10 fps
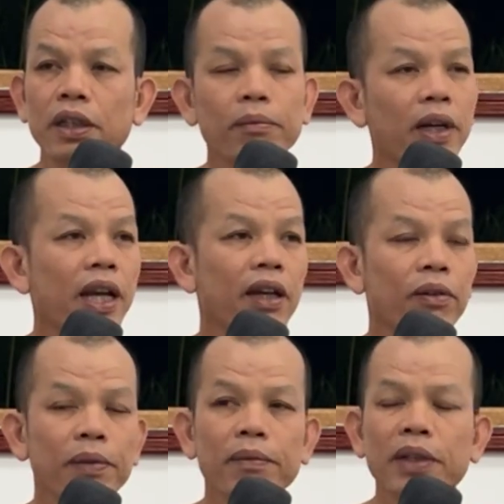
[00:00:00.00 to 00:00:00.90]
ยืนว่าได้ด
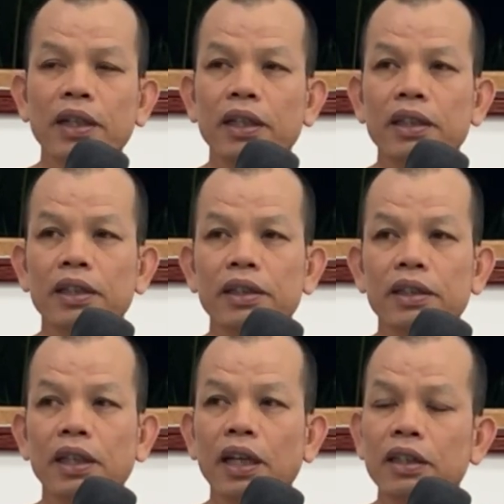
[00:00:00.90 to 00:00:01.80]
อกวัดมือ
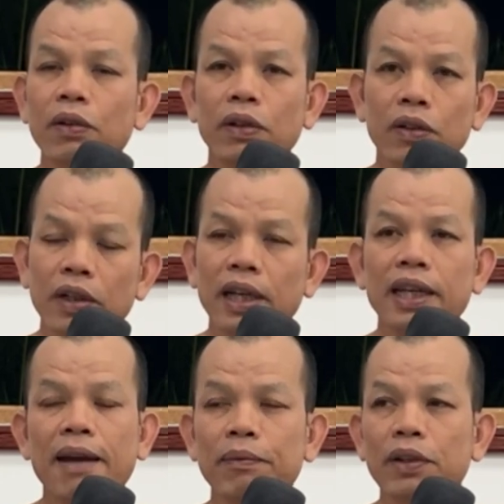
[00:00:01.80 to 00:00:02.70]
จังได้เจ้าก็ต้องข
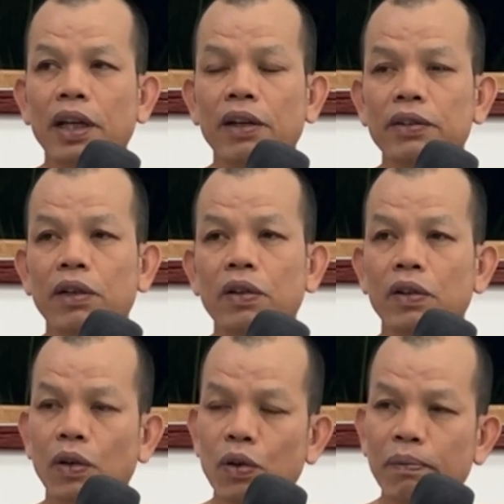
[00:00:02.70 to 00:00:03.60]
ยับอยู่แล้ว เจ้าต้
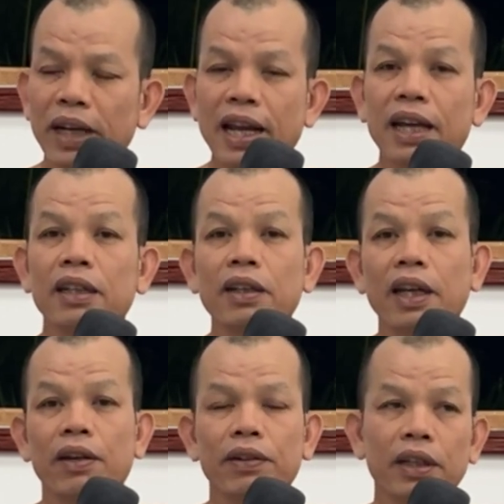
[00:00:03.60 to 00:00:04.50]
องลงมานั่งอยู่
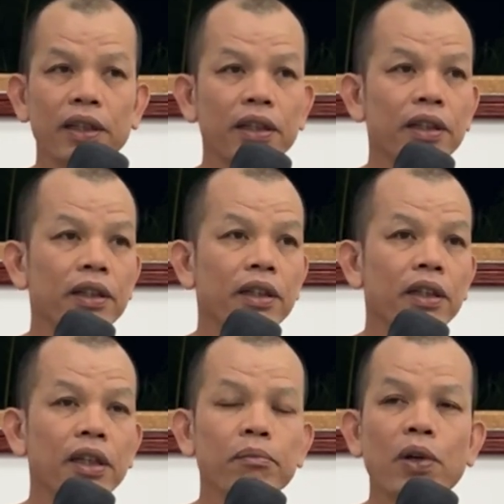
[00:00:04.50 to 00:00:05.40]
แล้วนี่
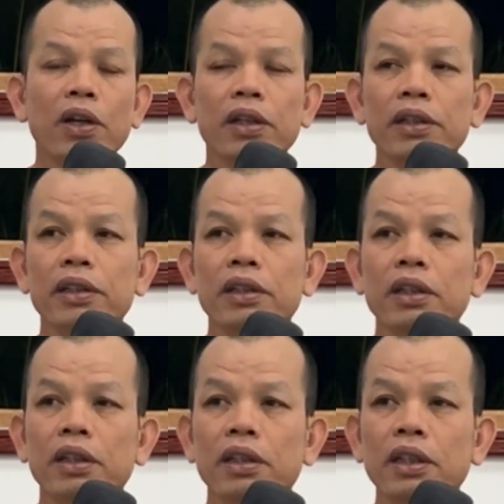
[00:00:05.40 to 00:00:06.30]
เห็นบ่
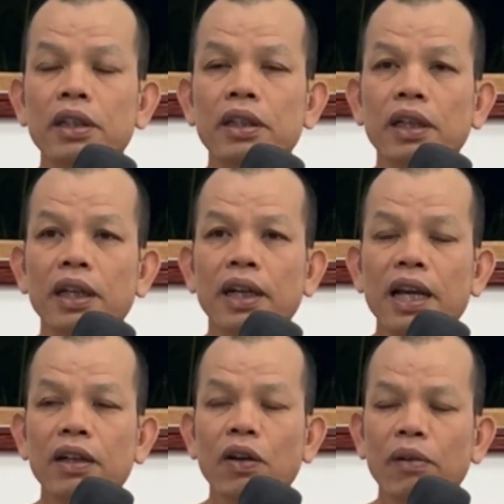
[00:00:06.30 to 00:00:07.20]
ยืนเดิน
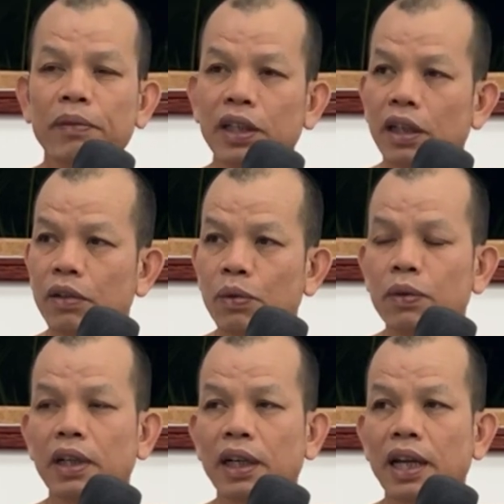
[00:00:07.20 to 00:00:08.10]
นั่งนอนมีแต่ทุ
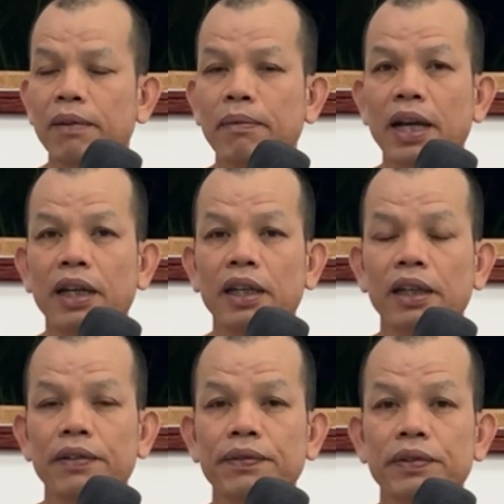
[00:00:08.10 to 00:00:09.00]
กข์ทั้งนั้นบาด
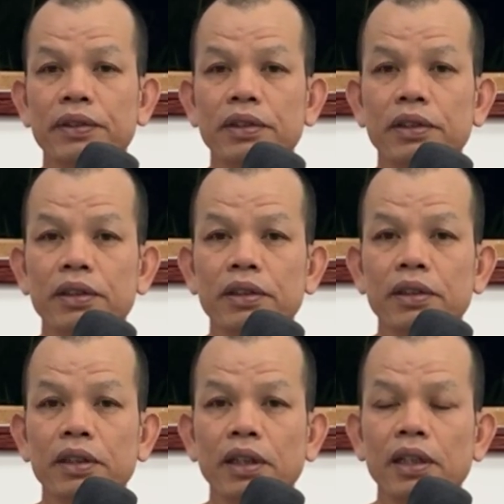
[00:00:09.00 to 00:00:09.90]
นี่
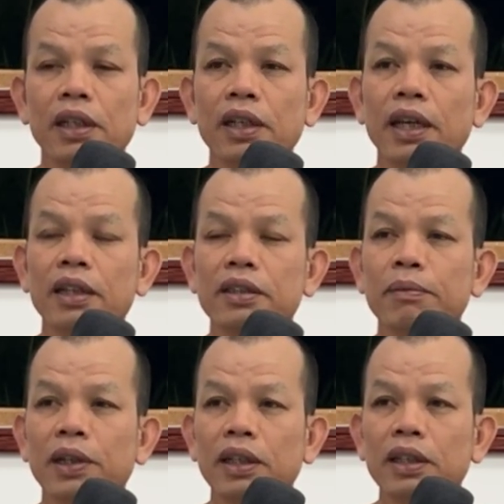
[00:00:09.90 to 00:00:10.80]
เฮ็ดจังได้ยังสิ
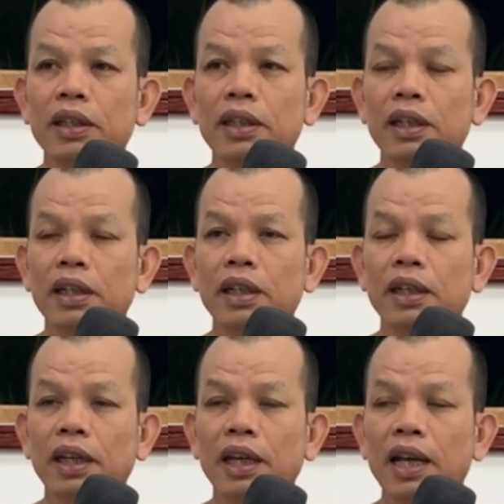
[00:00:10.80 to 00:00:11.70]
บ่ได้ยืนได้เดิ
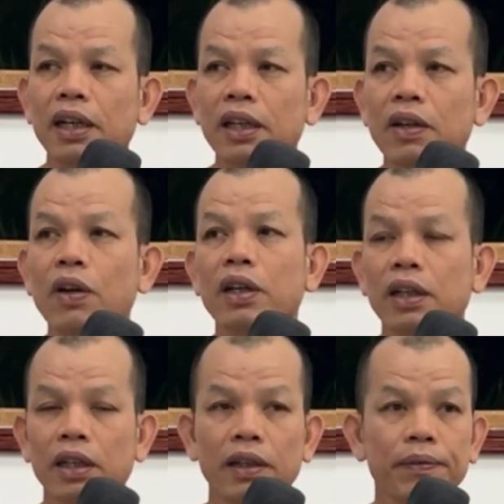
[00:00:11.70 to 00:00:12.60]
นได้นั่งได้นอน
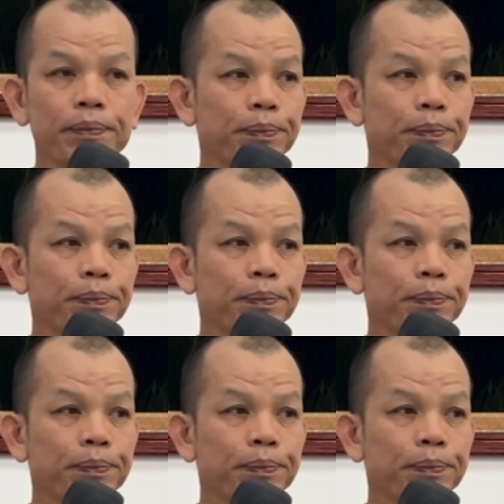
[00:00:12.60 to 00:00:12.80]
นี่